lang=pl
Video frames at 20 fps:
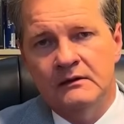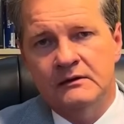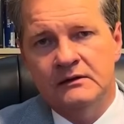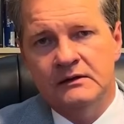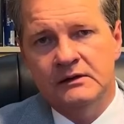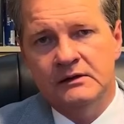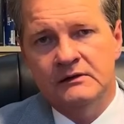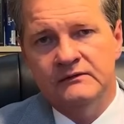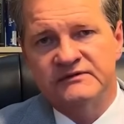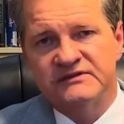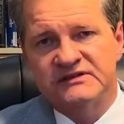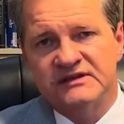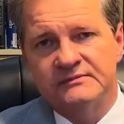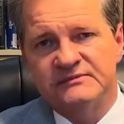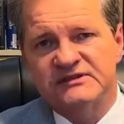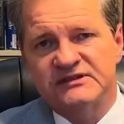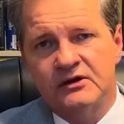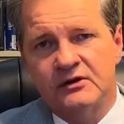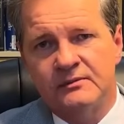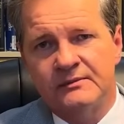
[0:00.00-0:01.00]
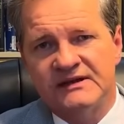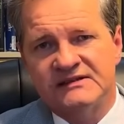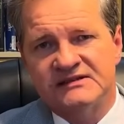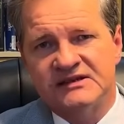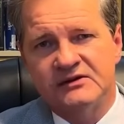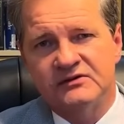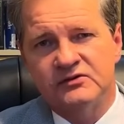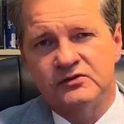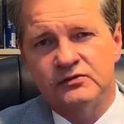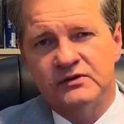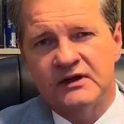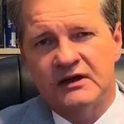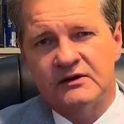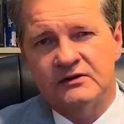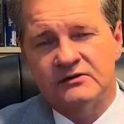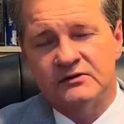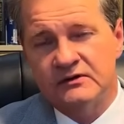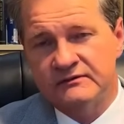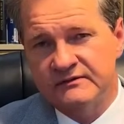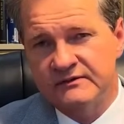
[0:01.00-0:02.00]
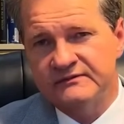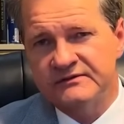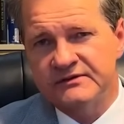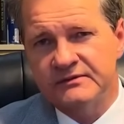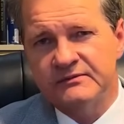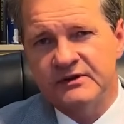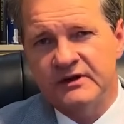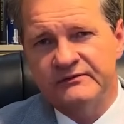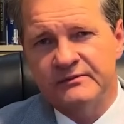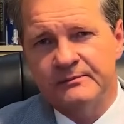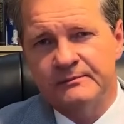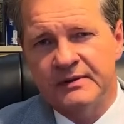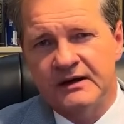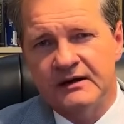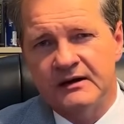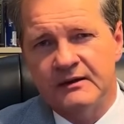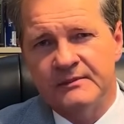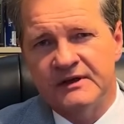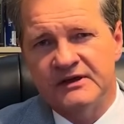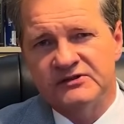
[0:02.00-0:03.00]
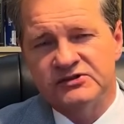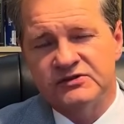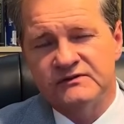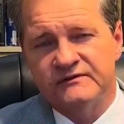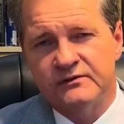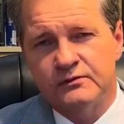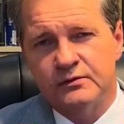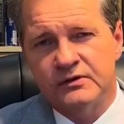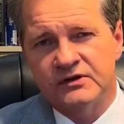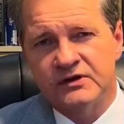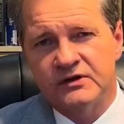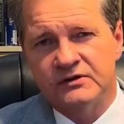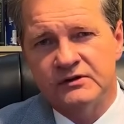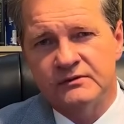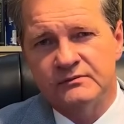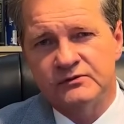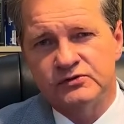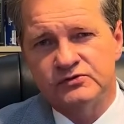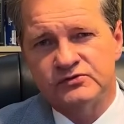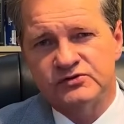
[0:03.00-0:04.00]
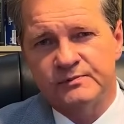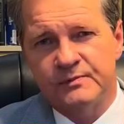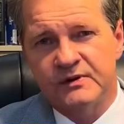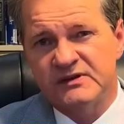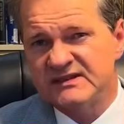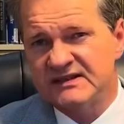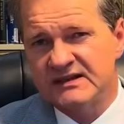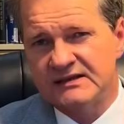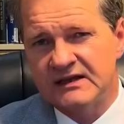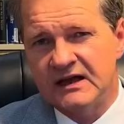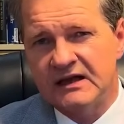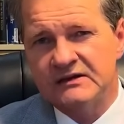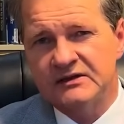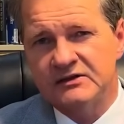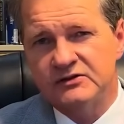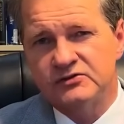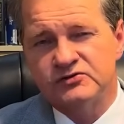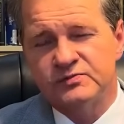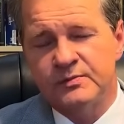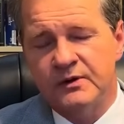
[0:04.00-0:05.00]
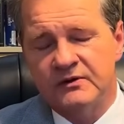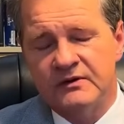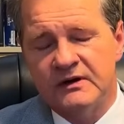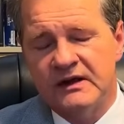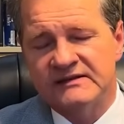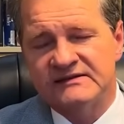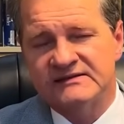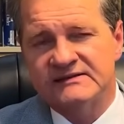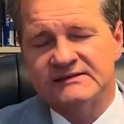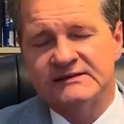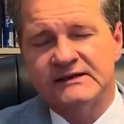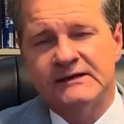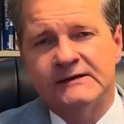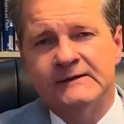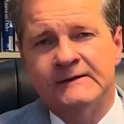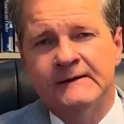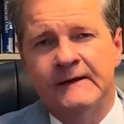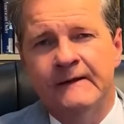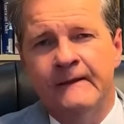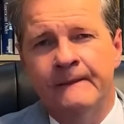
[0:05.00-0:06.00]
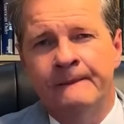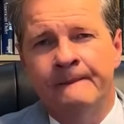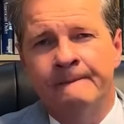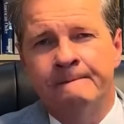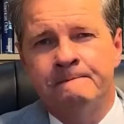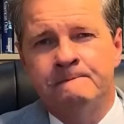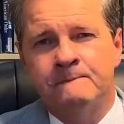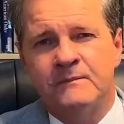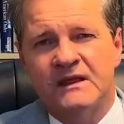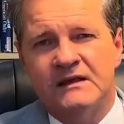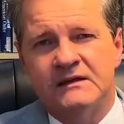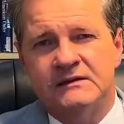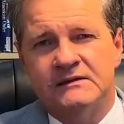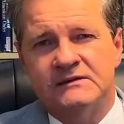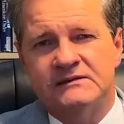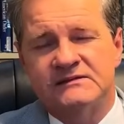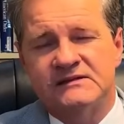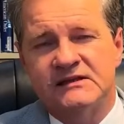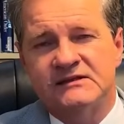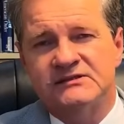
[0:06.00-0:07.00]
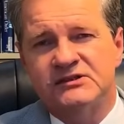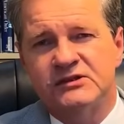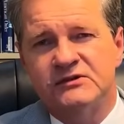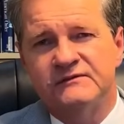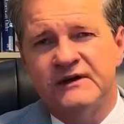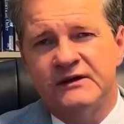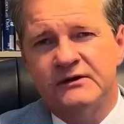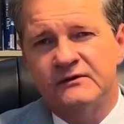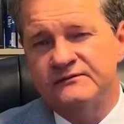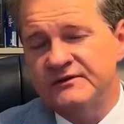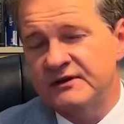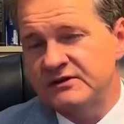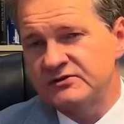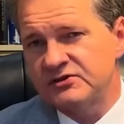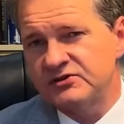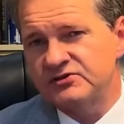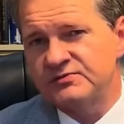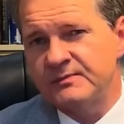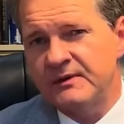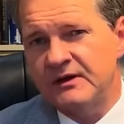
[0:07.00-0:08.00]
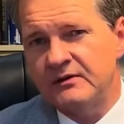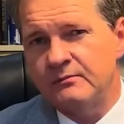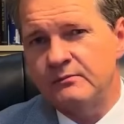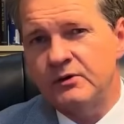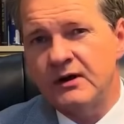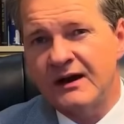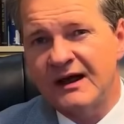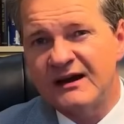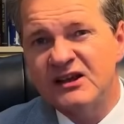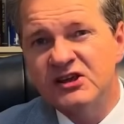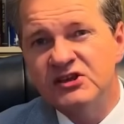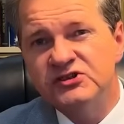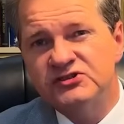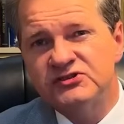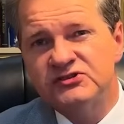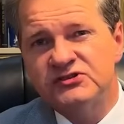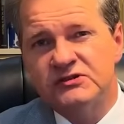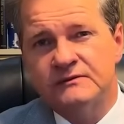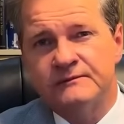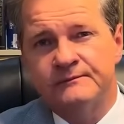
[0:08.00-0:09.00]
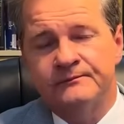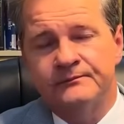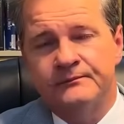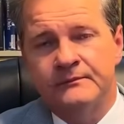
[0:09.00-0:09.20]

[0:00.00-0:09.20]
I w tym Zgromadzeniu Narodowym, w tym nowym parlamencie wyłonionym już po sedanie, już po klęsce, zdecydowaną większość mają monarchiści